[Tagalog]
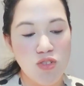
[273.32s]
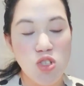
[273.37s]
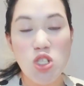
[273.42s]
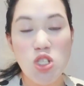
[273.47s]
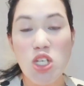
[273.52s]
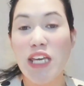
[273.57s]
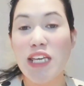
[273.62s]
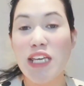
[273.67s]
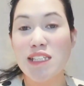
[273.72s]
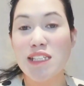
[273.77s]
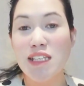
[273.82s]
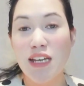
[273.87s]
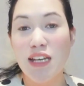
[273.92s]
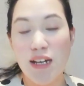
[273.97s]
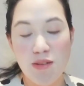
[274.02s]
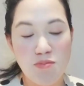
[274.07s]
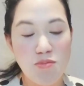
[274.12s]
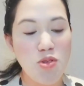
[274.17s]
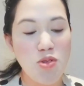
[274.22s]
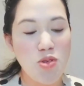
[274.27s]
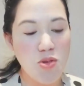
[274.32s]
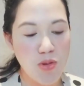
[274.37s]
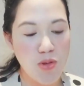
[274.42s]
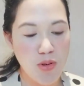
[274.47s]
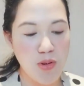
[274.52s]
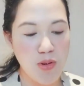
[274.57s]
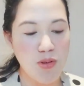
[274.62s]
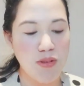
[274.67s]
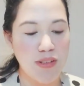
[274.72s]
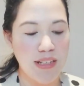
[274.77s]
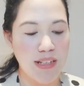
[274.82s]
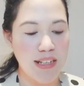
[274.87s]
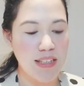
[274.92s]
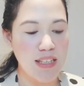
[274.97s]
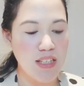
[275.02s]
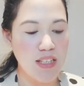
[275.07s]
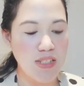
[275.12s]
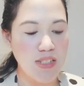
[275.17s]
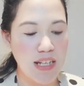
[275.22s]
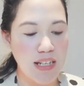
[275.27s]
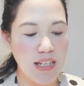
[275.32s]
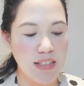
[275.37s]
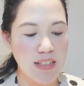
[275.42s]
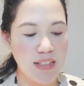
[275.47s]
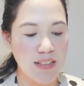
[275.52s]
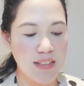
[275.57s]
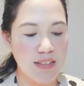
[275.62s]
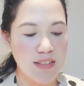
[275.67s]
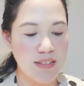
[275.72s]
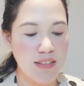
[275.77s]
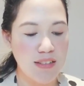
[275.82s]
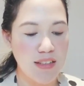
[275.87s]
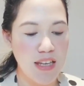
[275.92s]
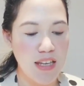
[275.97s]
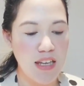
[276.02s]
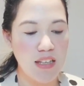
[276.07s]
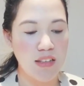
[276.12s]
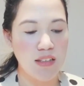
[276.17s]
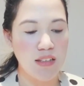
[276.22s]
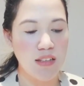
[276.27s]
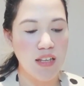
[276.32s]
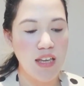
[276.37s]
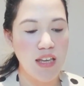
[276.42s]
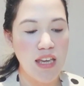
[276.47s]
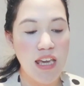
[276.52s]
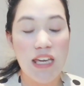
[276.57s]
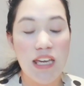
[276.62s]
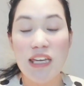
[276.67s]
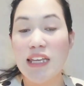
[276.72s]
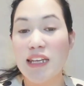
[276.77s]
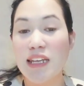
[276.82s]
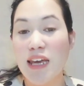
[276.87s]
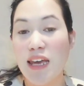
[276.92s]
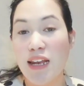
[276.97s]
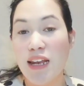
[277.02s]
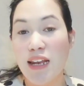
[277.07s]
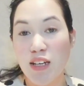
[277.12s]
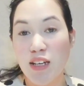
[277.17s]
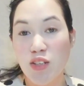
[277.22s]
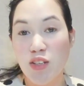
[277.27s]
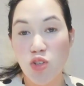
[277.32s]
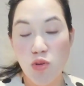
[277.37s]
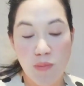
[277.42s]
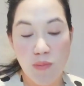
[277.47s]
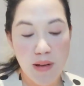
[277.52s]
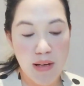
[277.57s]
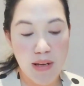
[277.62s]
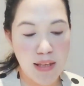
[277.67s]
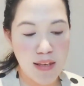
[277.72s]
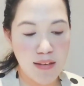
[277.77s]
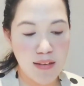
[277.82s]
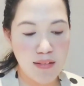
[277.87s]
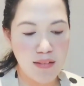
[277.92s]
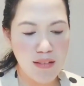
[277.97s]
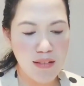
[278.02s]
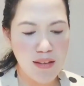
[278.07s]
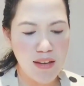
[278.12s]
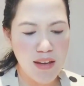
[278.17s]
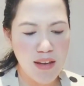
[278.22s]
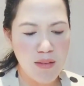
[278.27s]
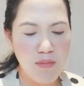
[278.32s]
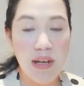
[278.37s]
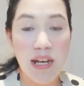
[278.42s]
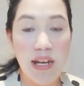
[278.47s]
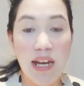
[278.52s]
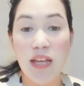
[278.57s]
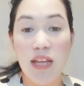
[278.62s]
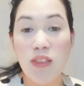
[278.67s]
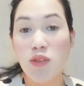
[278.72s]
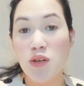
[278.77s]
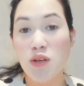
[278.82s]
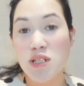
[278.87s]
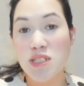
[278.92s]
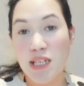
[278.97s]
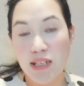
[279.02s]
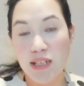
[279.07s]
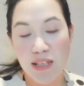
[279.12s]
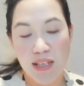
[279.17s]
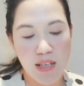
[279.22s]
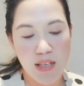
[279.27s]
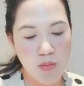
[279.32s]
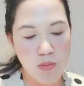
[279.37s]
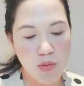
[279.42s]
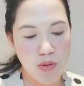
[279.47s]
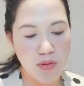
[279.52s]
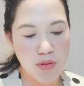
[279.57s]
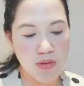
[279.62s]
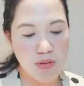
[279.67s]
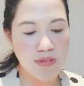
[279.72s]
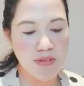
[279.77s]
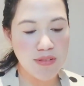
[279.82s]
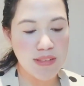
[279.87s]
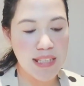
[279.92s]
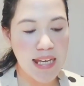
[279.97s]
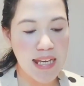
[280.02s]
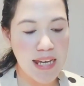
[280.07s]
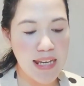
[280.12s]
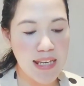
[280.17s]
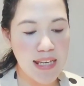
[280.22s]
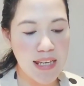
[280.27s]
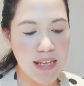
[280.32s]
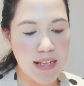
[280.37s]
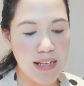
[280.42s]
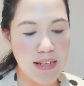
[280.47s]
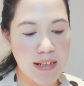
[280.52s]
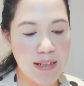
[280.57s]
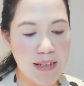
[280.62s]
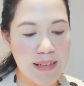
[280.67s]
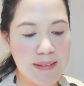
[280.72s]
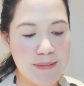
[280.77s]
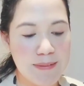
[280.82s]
check up ko, Ate Jackie. At kinailangan ko pa rin mag-under sa chemo dahil